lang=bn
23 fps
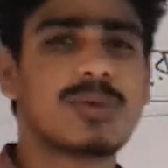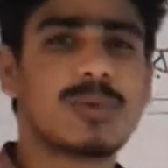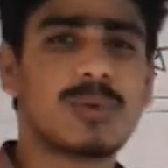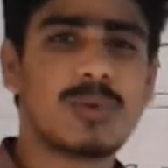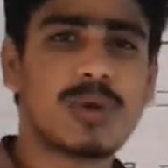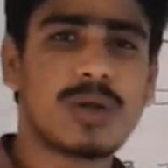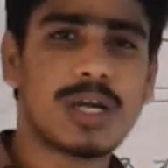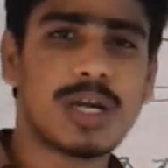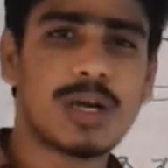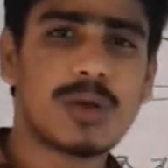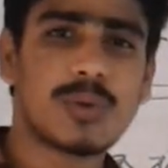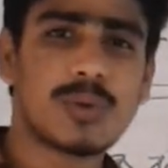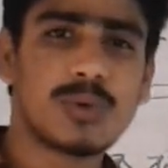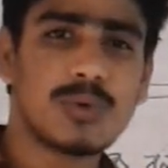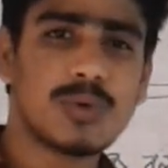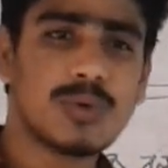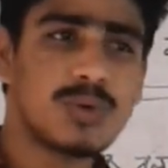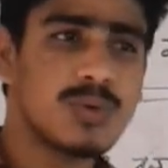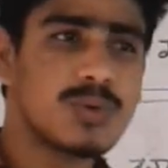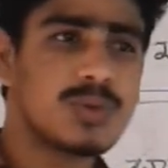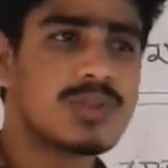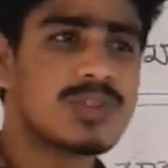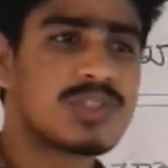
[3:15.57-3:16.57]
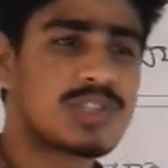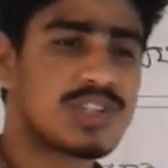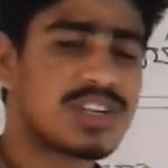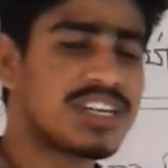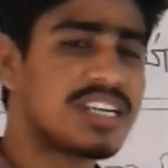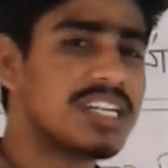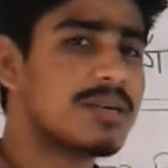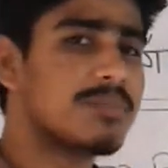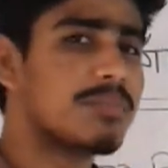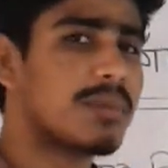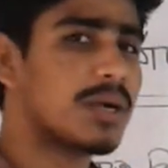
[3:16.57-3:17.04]
কোনো না কোনো
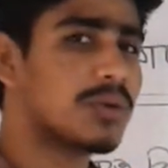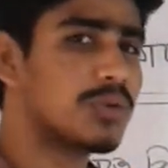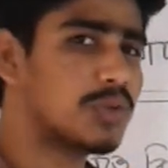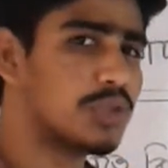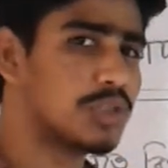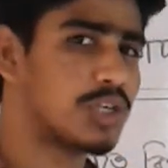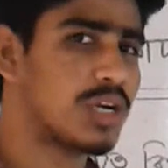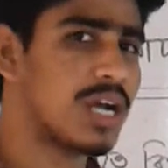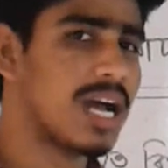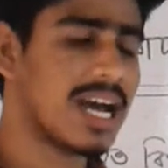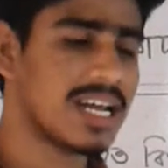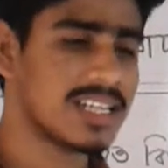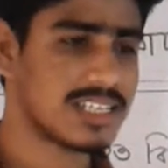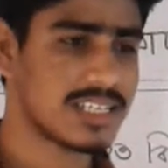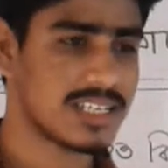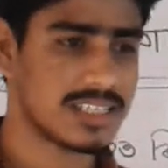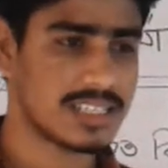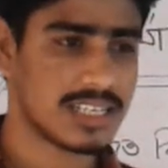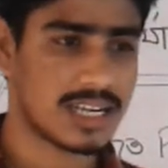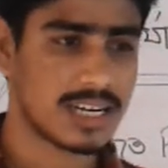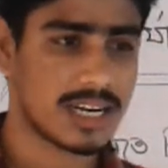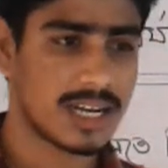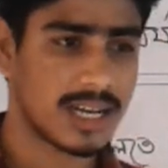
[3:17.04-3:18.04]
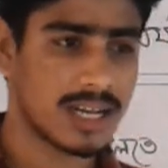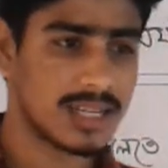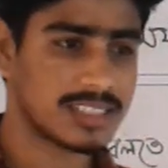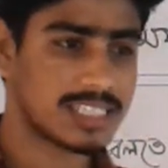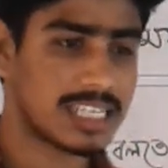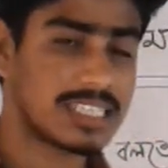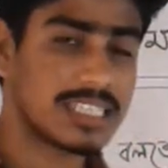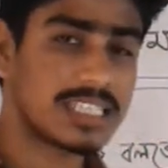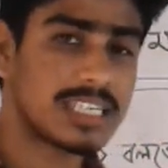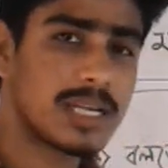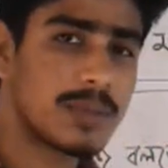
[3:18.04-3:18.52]
শ্রেণীর মানুষ আছে যারা
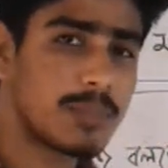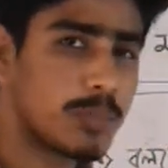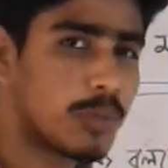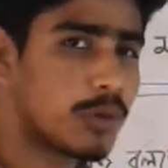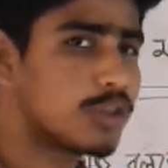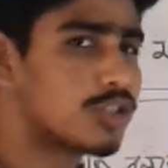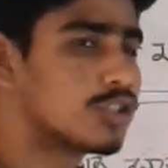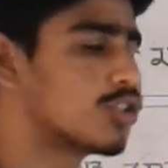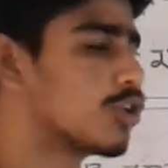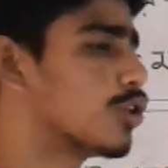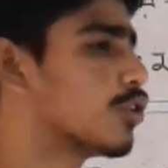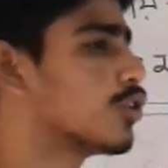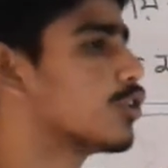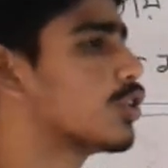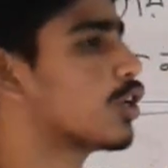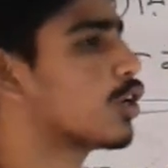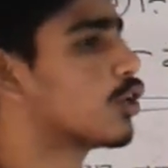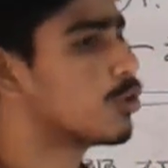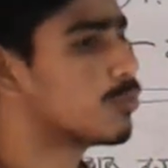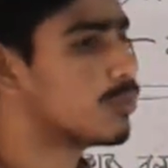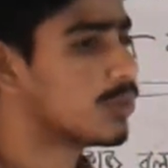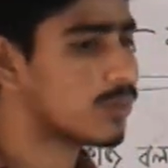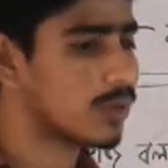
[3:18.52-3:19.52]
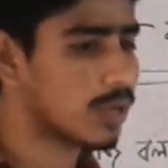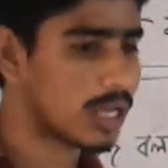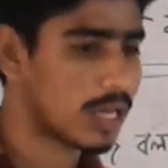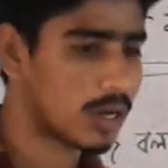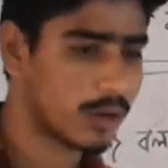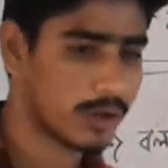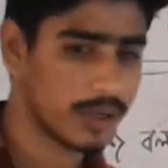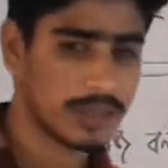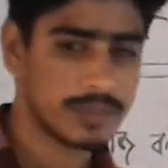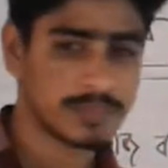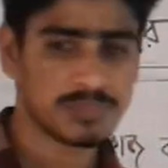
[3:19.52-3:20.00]
যাদেরকে পরিচ্ছন্নতা কর্মী বলা
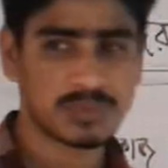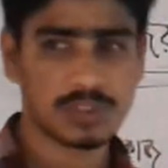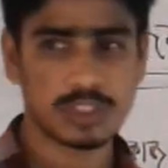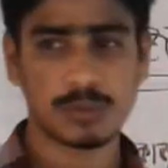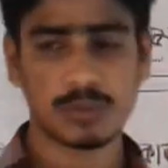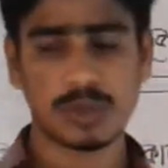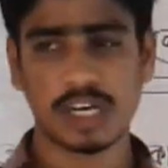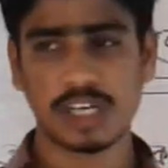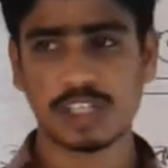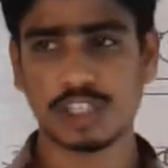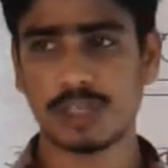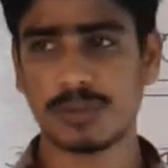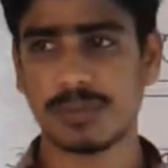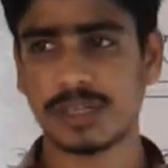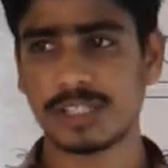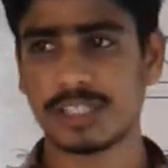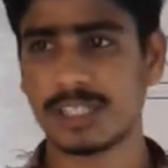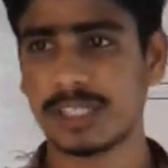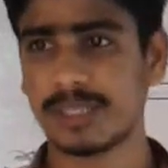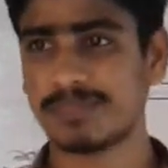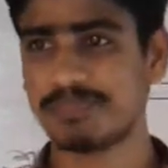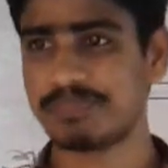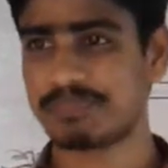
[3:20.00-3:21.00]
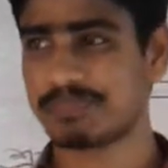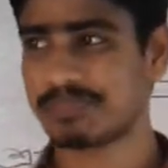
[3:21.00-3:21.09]
হয় যেমন আশেপাশে